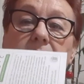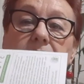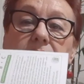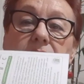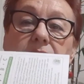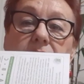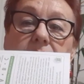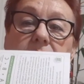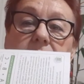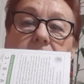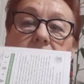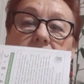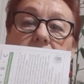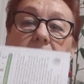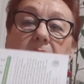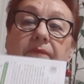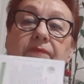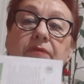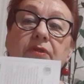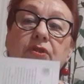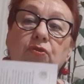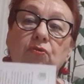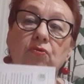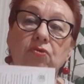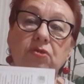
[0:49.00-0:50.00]
Вот. Я
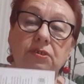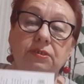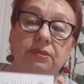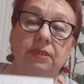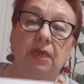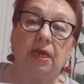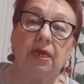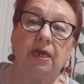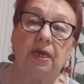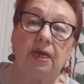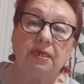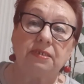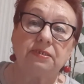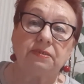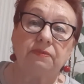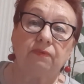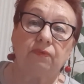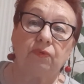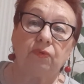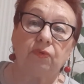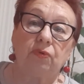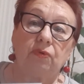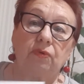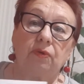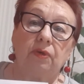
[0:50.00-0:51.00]
ведь тоже
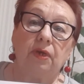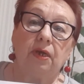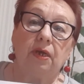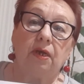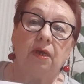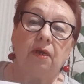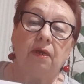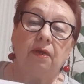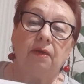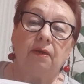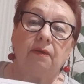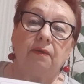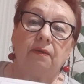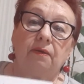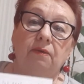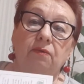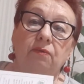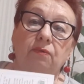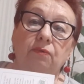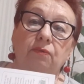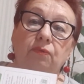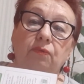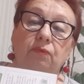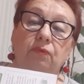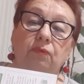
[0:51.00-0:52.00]
заказываю
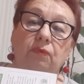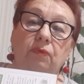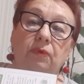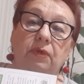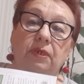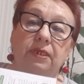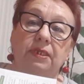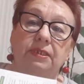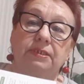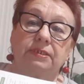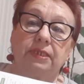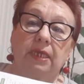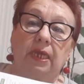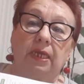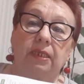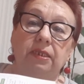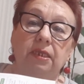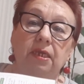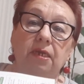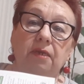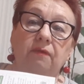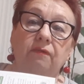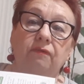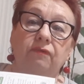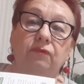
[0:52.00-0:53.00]
у
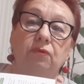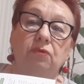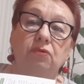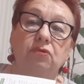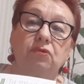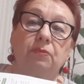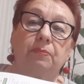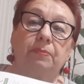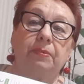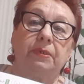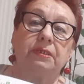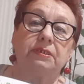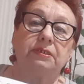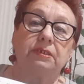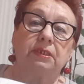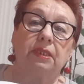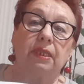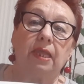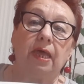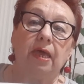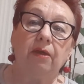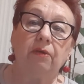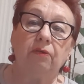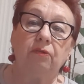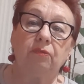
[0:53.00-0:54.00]
коллекционеров, тоже
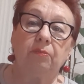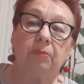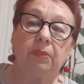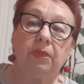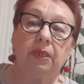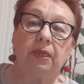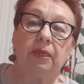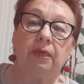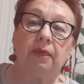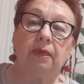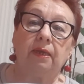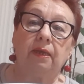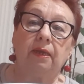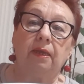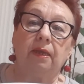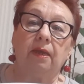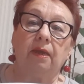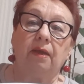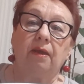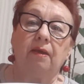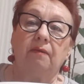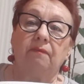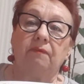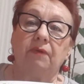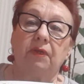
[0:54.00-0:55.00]
присылают мне
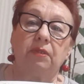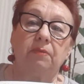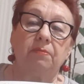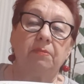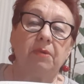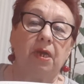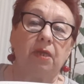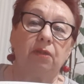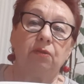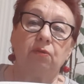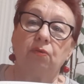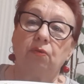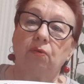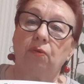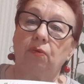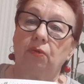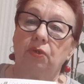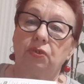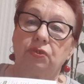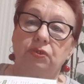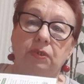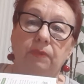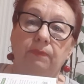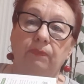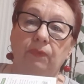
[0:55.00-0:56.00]
в этом году
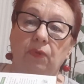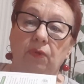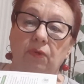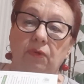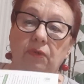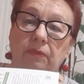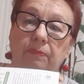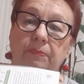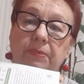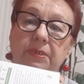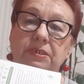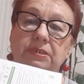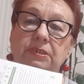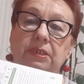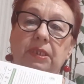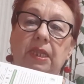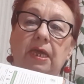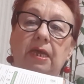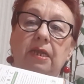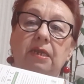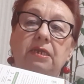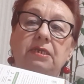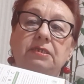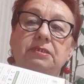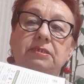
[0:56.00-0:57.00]
очень много
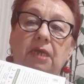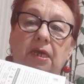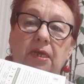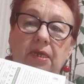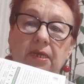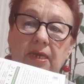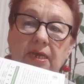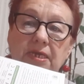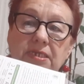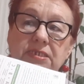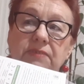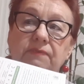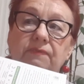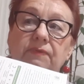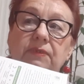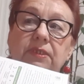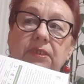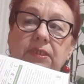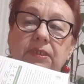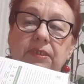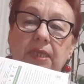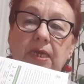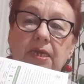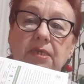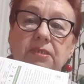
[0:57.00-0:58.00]
прислали и
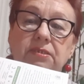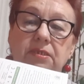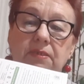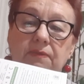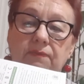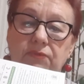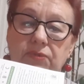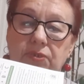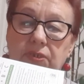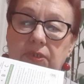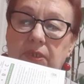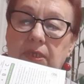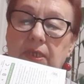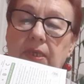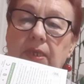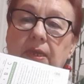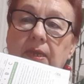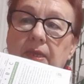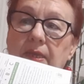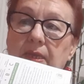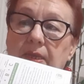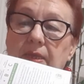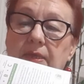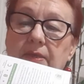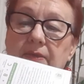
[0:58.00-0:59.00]
заказывали, так девочки
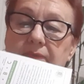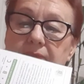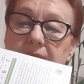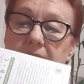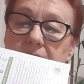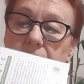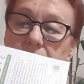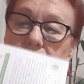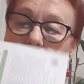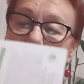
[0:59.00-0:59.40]
видео